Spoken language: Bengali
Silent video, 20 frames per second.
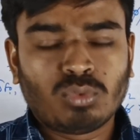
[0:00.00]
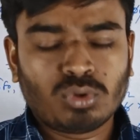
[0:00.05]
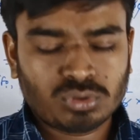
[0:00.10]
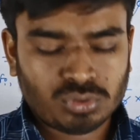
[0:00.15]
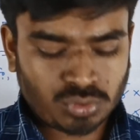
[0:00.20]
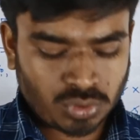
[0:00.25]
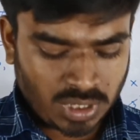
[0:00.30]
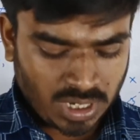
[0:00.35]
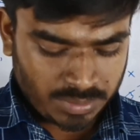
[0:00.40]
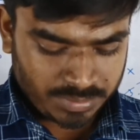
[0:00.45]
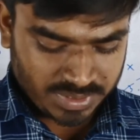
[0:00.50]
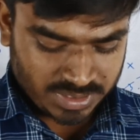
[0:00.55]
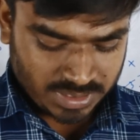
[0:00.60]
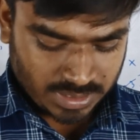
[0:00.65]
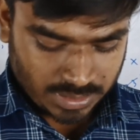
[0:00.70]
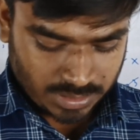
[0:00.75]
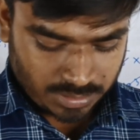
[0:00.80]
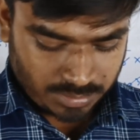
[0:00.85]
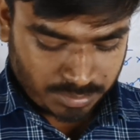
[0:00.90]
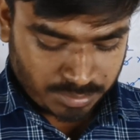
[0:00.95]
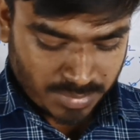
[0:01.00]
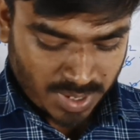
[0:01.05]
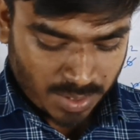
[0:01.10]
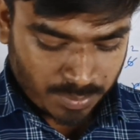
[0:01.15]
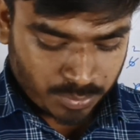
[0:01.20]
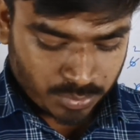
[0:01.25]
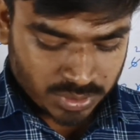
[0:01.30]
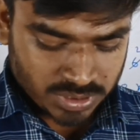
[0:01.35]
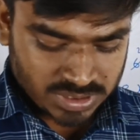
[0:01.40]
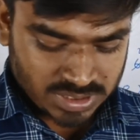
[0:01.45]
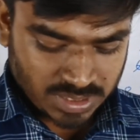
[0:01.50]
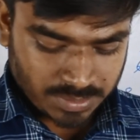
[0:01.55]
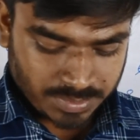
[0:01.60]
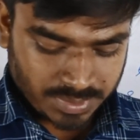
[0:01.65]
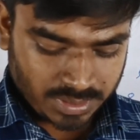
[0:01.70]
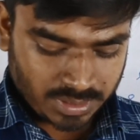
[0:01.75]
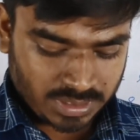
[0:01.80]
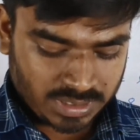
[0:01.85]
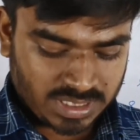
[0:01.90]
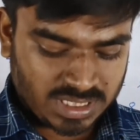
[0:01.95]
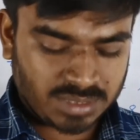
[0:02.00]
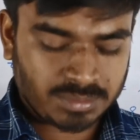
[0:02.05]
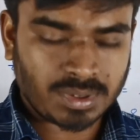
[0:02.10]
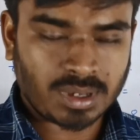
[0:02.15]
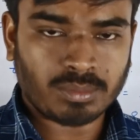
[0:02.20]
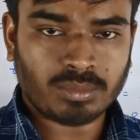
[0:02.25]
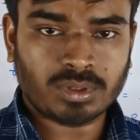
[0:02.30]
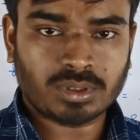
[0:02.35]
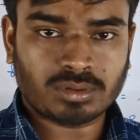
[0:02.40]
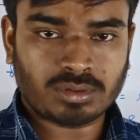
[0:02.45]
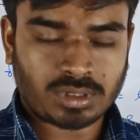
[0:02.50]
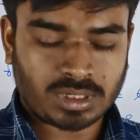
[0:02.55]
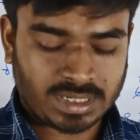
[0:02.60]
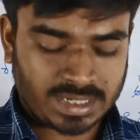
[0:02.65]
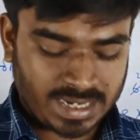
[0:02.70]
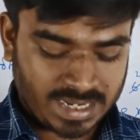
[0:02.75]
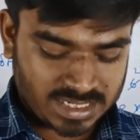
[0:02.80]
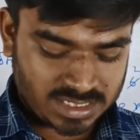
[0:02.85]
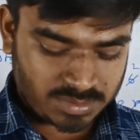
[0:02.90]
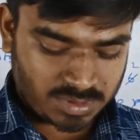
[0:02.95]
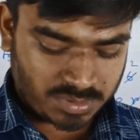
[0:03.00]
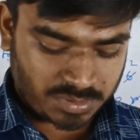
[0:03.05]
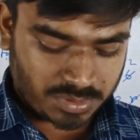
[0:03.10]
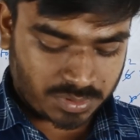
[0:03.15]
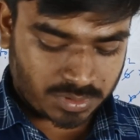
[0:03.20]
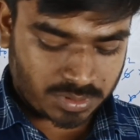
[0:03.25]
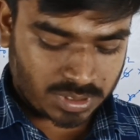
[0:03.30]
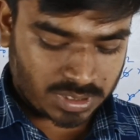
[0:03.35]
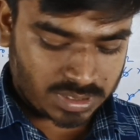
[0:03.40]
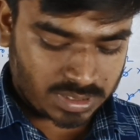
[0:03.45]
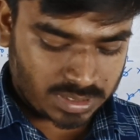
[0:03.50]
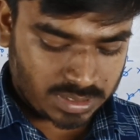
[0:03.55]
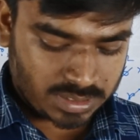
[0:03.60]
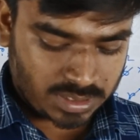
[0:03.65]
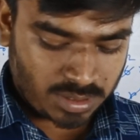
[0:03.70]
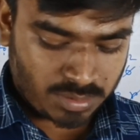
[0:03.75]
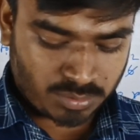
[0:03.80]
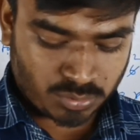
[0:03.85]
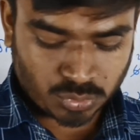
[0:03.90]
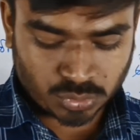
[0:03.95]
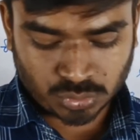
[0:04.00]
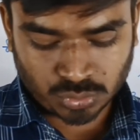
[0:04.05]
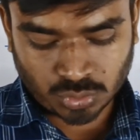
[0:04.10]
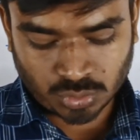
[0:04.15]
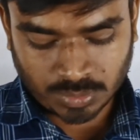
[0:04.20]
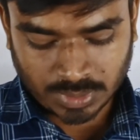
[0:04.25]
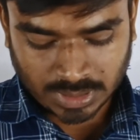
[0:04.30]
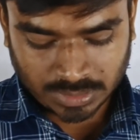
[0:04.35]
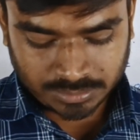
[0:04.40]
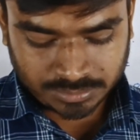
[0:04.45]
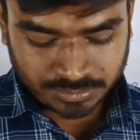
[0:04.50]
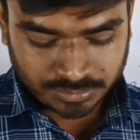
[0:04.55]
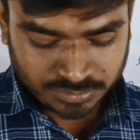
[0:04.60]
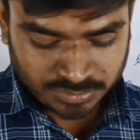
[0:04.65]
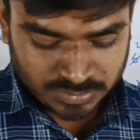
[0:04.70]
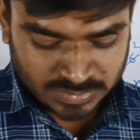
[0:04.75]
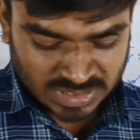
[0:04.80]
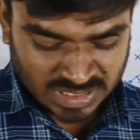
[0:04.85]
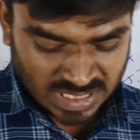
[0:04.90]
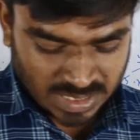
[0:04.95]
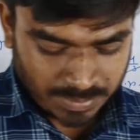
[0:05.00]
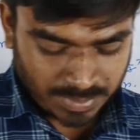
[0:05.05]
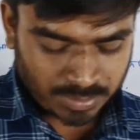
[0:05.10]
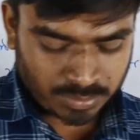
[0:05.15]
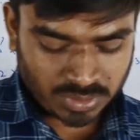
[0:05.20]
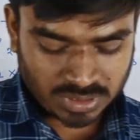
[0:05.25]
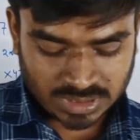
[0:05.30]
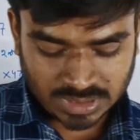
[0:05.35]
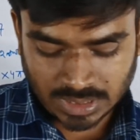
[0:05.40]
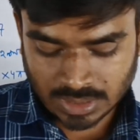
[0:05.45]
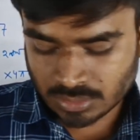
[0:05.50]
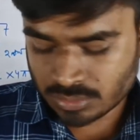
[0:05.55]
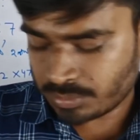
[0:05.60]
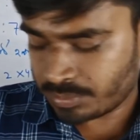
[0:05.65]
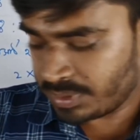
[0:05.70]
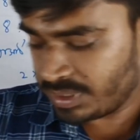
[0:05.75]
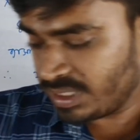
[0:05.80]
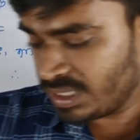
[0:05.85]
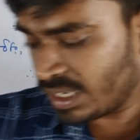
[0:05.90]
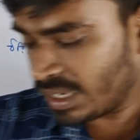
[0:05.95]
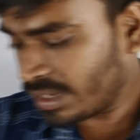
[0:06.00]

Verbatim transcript: মধ্যগামিতার মাপক হিসেবে কি ব্যবহার করা ড্যাশ ব্যবহার করা তাহলে কী হবে মধ্যমা এবার বলেছে দেখো ভি